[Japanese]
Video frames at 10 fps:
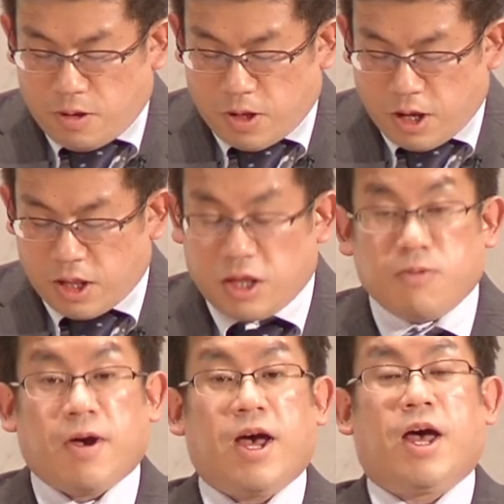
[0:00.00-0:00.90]
私た
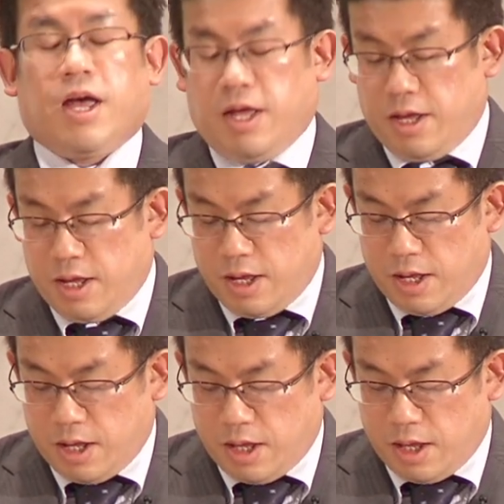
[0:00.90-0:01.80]
ちは、
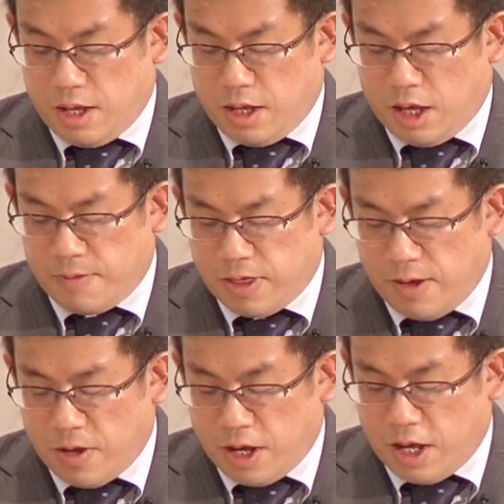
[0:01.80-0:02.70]
神
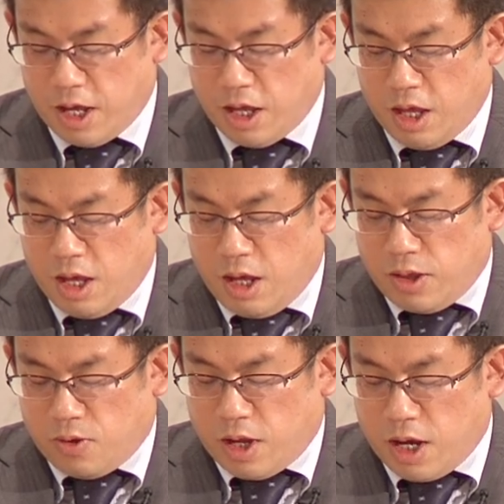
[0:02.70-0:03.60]
様が
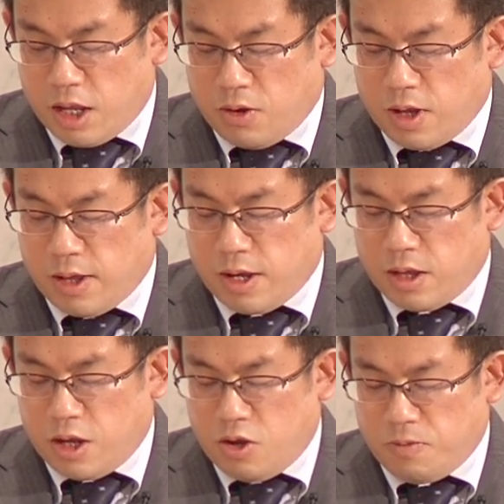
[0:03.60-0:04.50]
備えてくだ
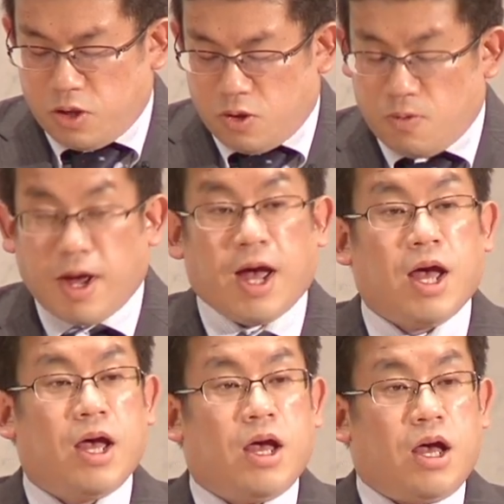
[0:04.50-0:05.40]
さっている道と
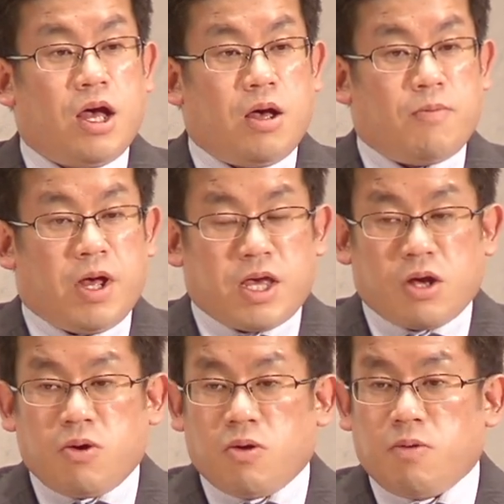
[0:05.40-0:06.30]
は、真
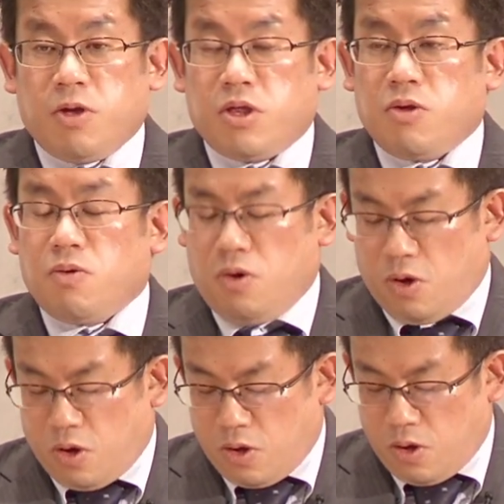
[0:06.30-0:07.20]
逆の道
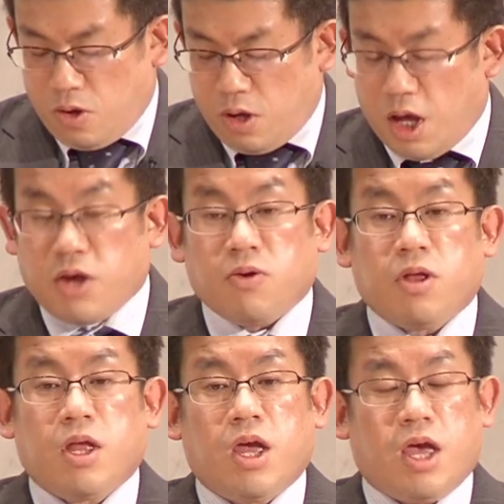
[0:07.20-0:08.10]
を歩
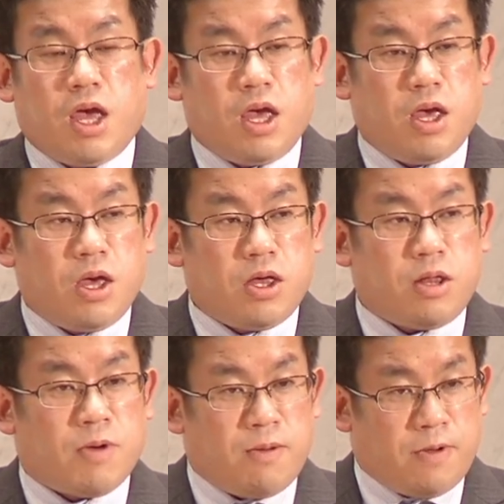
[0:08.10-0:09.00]
んで
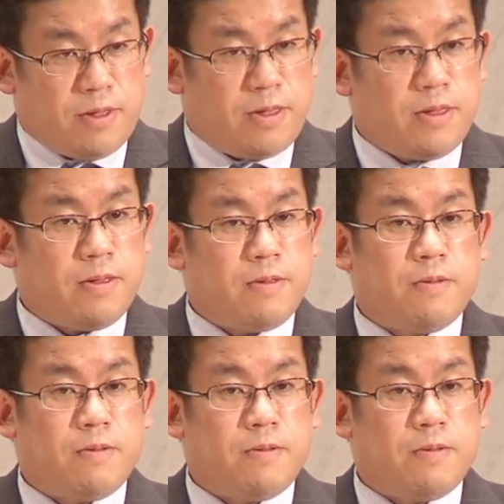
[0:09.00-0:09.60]
しまいます。